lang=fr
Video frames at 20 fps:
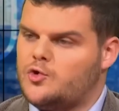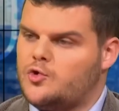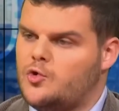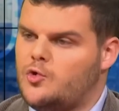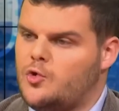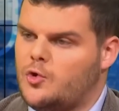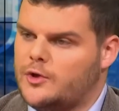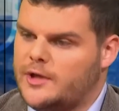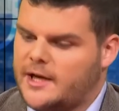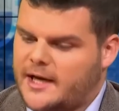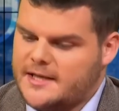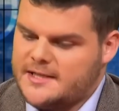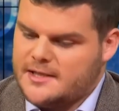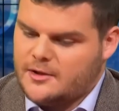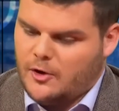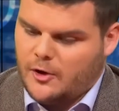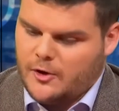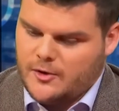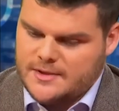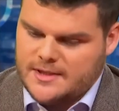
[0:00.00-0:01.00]
au secours des
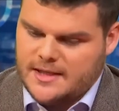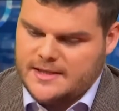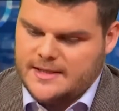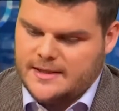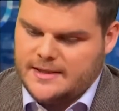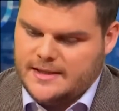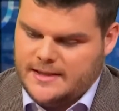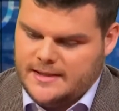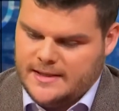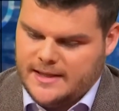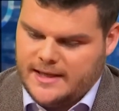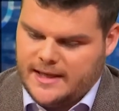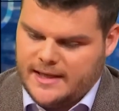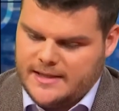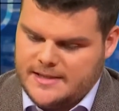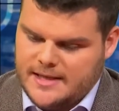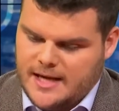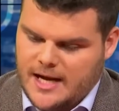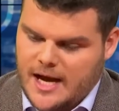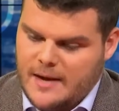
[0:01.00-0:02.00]
chrétiens d'Orient, c'est-à-dire des,
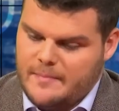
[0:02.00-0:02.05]
chrétiens